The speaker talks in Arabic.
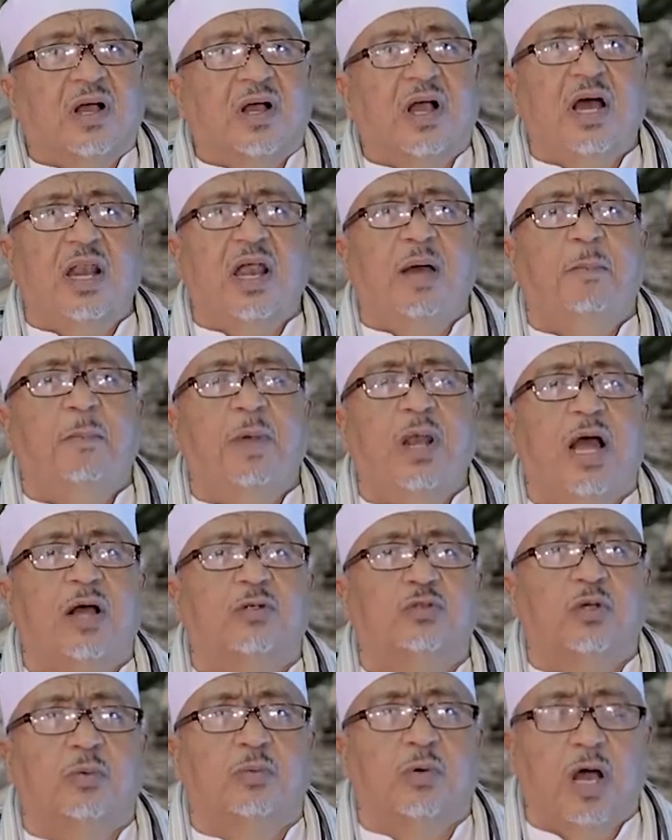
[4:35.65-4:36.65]
قال من
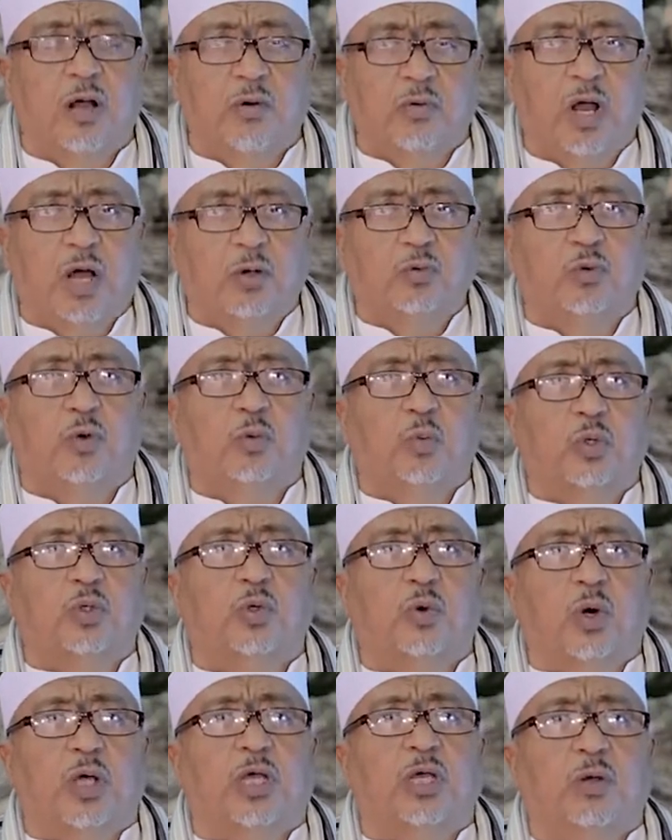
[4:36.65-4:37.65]
أنتم قالوا نحن
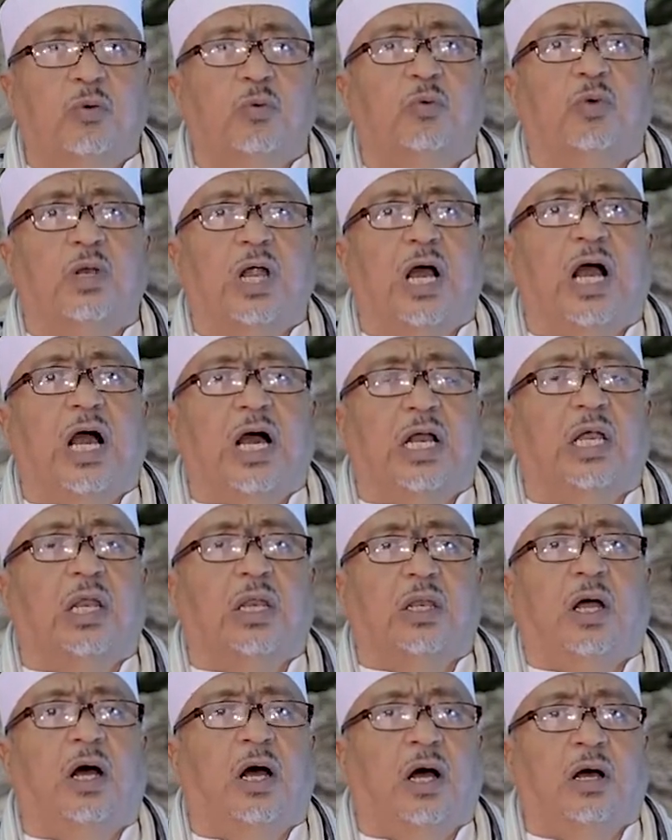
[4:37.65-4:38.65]
المتوكلون على
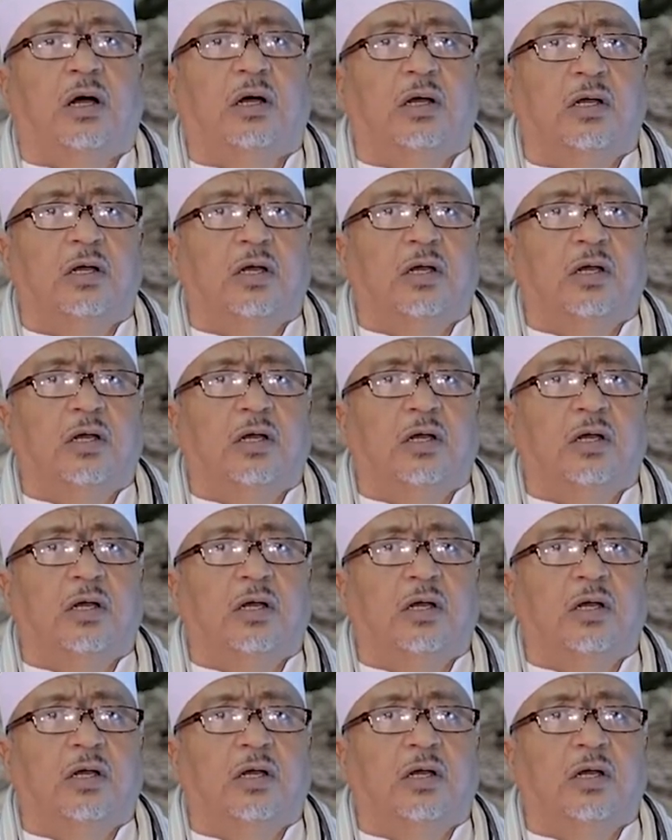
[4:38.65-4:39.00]
الله